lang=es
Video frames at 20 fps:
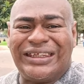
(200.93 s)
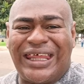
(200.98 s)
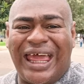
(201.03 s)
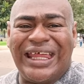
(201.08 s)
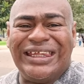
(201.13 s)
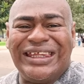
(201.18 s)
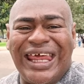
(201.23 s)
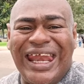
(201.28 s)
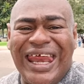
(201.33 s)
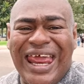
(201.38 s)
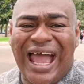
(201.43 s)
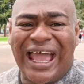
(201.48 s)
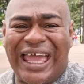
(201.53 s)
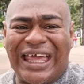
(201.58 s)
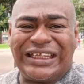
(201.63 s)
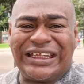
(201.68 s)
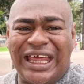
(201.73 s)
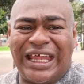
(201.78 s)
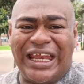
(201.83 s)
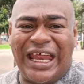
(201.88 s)
tendría
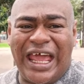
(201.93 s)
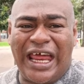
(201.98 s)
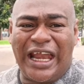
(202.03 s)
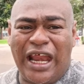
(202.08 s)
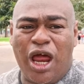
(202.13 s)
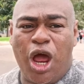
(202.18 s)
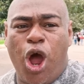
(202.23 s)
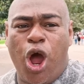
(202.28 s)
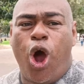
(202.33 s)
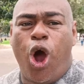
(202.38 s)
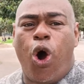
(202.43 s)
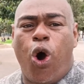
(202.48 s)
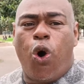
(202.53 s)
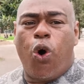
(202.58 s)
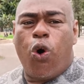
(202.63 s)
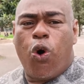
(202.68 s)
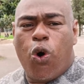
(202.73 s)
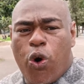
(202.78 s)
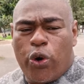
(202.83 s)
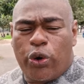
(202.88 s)
que tener
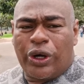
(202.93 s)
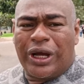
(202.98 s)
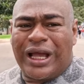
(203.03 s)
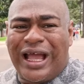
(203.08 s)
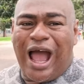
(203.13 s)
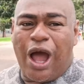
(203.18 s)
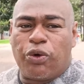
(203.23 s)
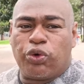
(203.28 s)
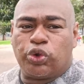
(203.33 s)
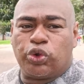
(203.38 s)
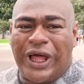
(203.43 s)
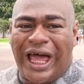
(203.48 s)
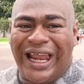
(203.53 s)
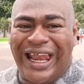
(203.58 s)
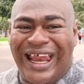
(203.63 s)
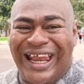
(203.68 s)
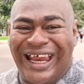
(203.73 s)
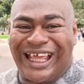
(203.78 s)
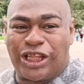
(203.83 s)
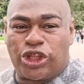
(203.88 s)
un
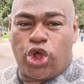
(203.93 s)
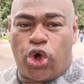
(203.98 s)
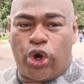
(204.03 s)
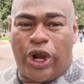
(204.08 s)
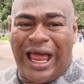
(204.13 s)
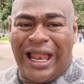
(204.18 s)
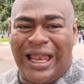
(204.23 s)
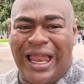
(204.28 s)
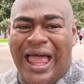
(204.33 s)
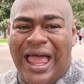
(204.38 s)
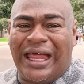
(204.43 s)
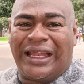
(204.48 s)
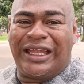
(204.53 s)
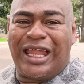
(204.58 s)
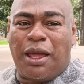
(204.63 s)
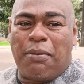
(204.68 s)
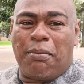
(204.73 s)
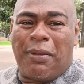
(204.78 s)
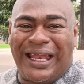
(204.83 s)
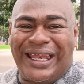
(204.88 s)
caudal electoral
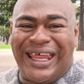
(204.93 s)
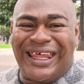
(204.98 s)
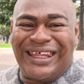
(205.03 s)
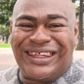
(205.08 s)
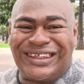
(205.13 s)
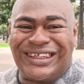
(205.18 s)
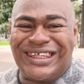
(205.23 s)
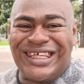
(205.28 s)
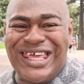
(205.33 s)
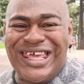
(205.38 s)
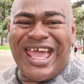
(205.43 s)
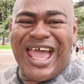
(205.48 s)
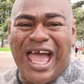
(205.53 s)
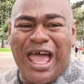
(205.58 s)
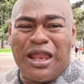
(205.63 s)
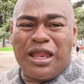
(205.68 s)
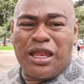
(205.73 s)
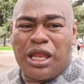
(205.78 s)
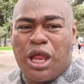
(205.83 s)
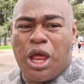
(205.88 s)
de más de
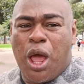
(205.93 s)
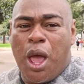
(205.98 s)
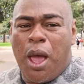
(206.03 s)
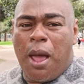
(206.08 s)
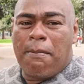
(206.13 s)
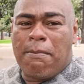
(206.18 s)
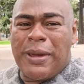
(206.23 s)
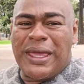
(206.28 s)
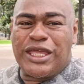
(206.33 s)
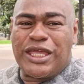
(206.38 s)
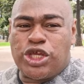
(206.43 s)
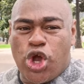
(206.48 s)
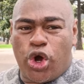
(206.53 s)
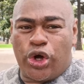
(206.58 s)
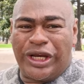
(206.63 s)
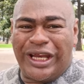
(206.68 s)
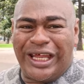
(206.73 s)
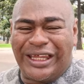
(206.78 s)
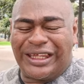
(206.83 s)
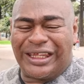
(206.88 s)
100
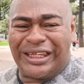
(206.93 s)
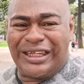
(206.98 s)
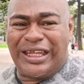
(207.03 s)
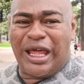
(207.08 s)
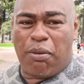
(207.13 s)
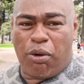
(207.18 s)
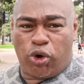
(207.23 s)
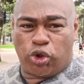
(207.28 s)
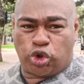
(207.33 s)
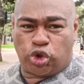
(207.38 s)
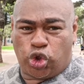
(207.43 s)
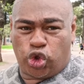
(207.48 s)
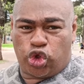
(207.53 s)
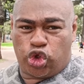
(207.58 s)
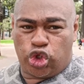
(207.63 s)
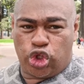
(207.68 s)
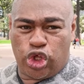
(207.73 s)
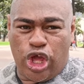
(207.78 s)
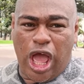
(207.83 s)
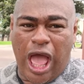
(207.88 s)
millones de
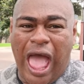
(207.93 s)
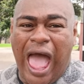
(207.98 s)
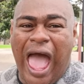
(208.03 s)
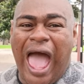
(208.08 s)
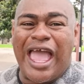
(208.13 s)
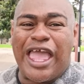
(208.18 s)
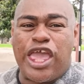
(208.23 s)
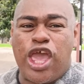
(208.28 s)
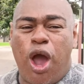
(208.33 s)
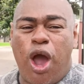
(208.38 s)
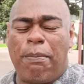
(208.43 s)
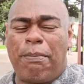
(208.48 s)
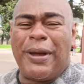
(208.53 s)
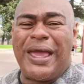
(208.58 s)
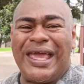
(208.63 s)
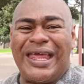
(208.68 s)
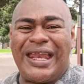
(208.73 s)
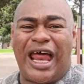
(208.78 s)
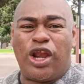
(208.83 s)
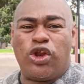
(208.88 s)
votos. ¿Qué
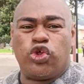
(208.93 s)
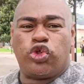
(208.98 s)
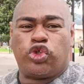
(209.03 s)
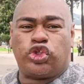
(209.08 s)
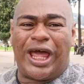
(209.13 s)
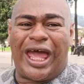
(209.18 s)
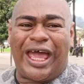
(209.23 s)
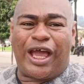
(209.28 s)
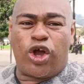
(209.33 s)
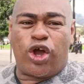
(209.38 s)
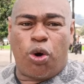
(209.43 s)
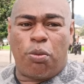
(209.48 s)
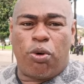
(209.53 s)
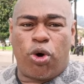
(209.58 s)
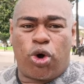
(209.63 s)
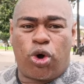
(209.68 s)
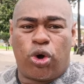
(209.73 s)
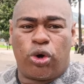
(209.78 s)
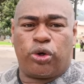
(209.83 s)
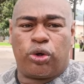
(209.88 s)
opinan ustedes
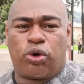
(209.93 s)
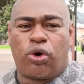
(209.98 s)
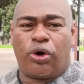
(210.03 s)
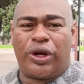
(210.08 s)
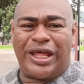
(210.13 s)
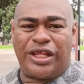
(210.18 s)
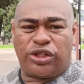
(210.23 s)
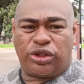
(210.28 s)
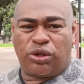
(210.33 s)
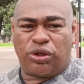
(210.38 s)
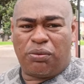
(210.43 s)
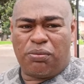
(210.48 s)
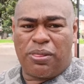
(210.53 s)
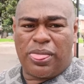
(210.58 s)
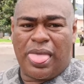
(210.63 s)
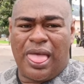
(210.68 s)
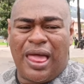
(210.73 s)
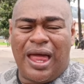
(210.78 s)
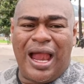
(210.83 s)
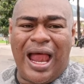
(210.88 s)
como con, esto?
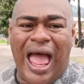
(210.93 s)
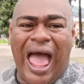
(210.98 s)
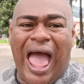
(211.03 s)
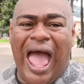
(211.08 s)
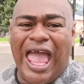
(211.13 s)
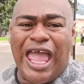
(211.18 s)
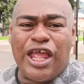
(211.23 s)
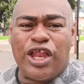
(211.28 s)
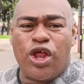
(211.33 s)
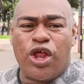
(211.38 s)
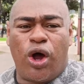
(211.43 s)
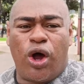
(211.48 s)
Y